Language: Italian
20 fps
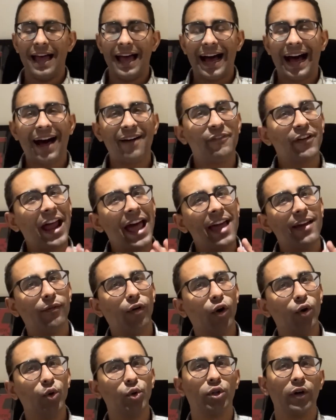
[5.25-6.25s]
Avrei
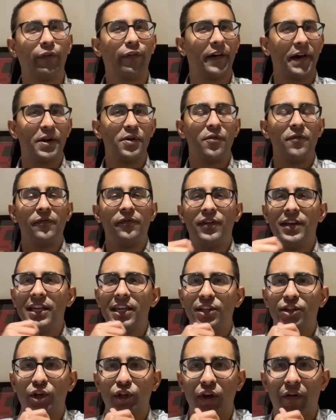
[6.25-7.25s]
voluto fare un
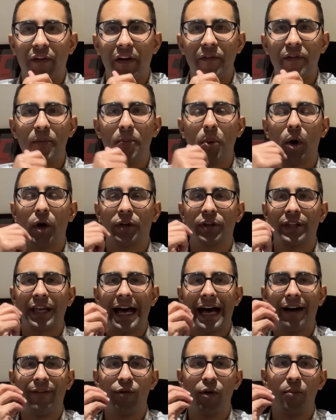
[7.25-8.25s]
video dove vi
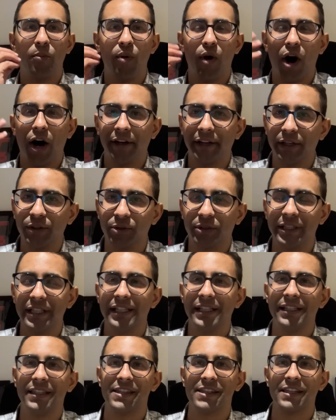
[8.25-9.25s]
portavo buone
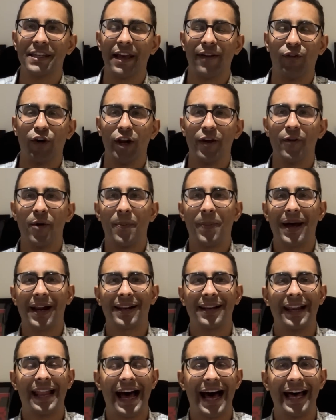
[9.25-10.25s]
notizie, volevo
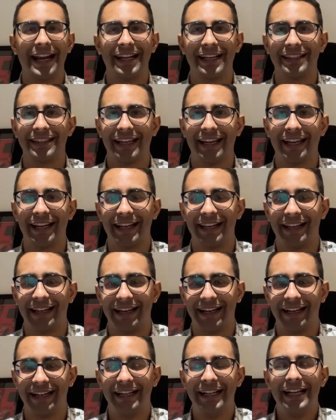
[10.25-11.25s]
parlare
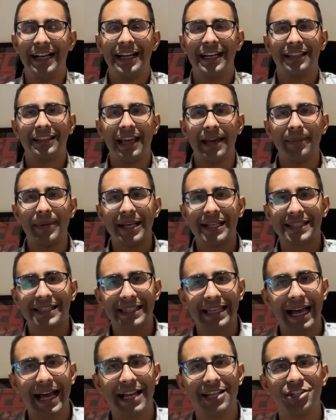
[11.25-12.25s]
del, dei
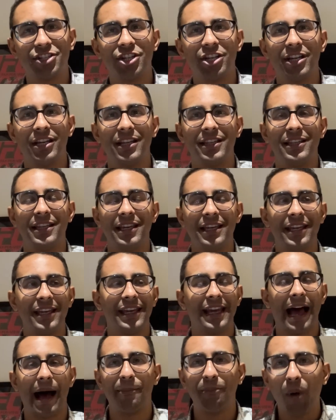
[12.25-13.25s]
messaggi
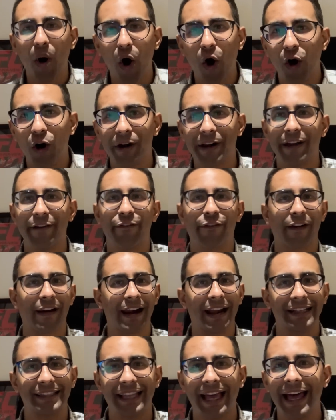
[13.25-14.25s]
di amore
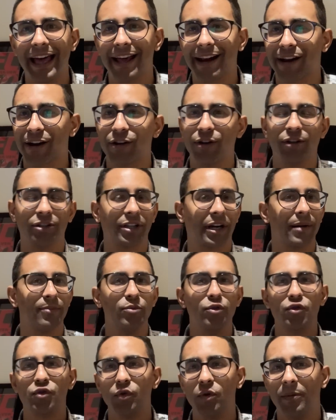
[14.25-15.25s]
fraterno tra
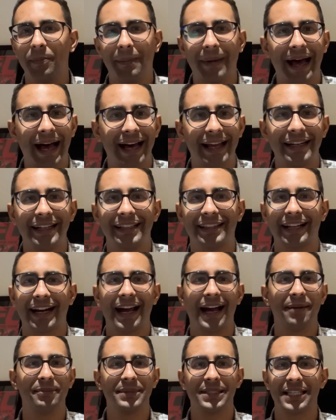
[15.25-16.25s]
musulmani,
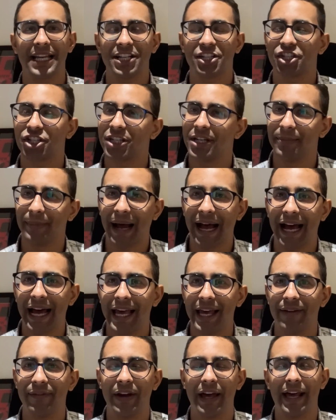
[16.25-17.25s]
tra Hamzat
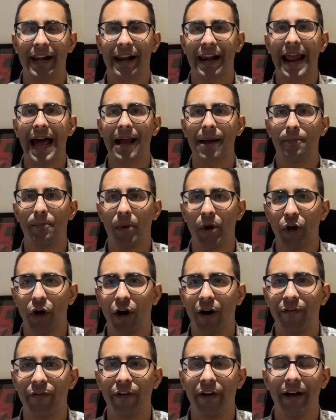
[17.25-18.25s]
Shimaev e
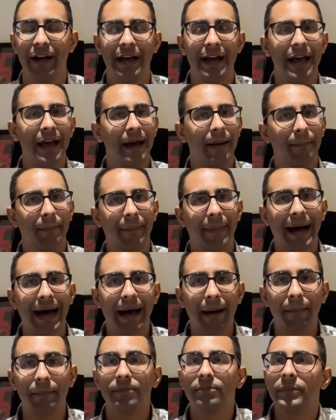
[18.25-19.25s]
Rachmonov,
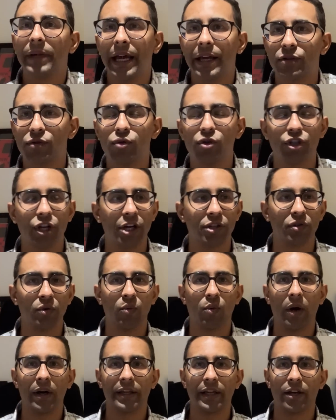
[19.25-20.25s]
ma è successo
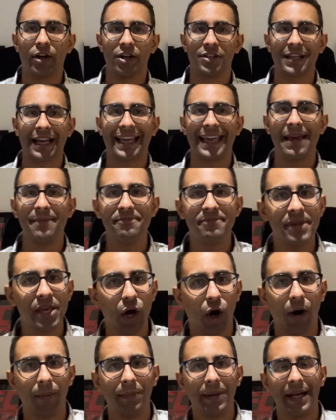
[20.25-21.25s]
un qualche cosa che mi
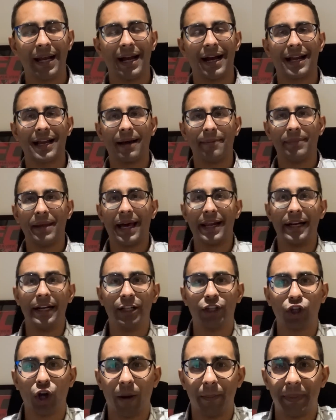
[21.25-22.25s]
obbliga a cambiare
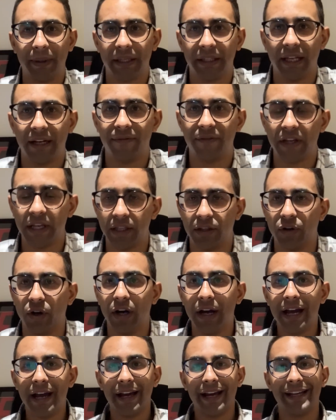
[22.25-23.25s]
il topic del
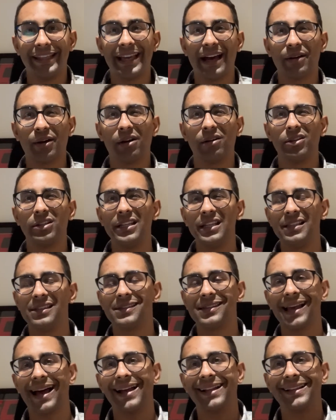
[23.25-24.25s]
video ed è una
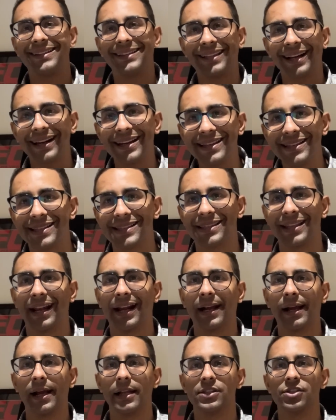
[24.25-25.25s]
notizia triste
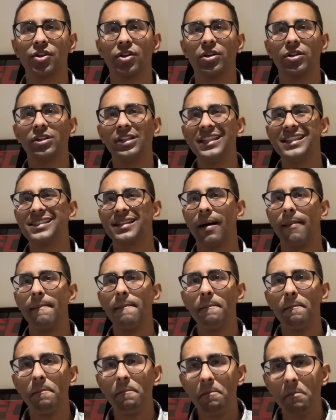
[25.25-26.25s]
ragazzi, una notizia
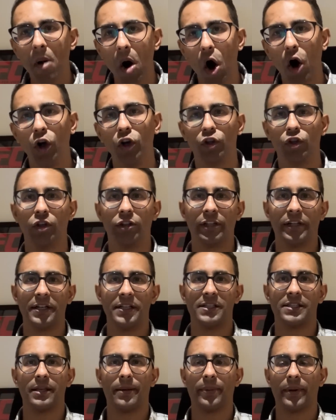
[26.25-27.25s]
molto
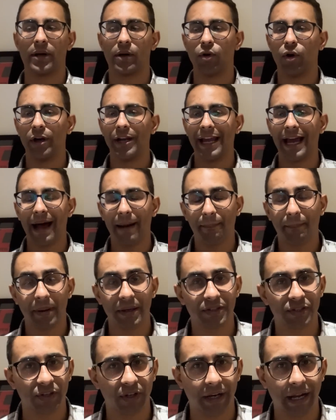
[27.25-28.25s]
triste per noi
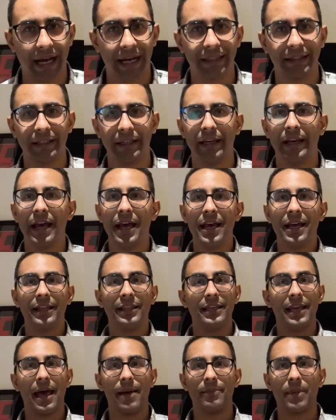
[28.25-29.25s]
appassionati
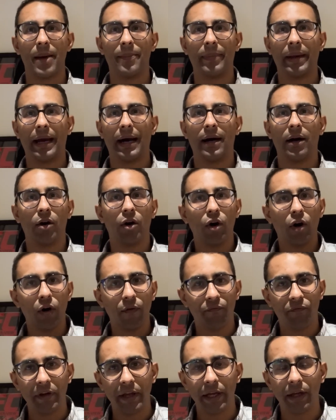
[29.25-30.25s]
di MMA,
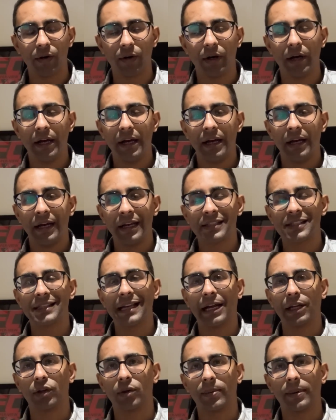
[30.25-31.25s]
ovvero è
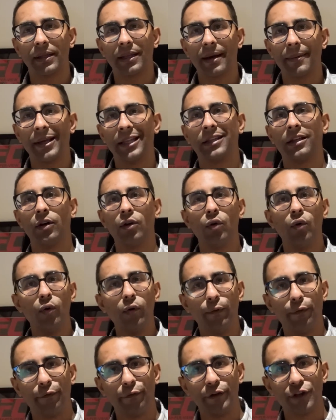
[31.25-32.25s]
stato praticamente
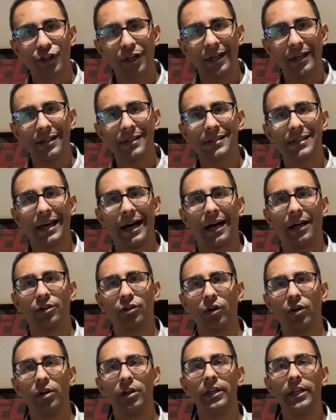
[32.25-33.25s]

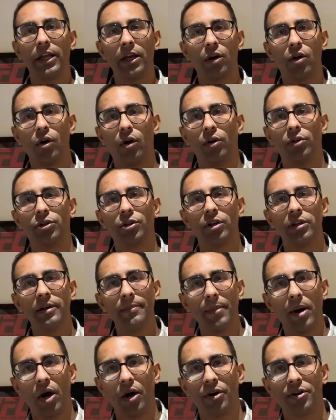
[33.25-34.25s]
ufficializzato l'incontro di
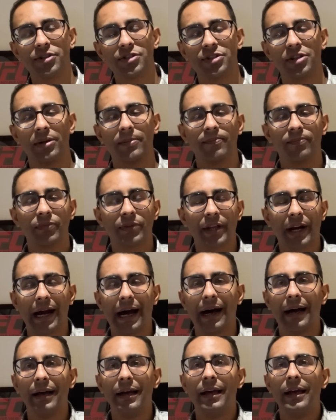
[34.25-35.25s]
box
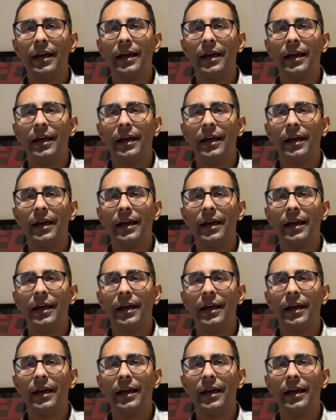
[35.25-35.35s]
tra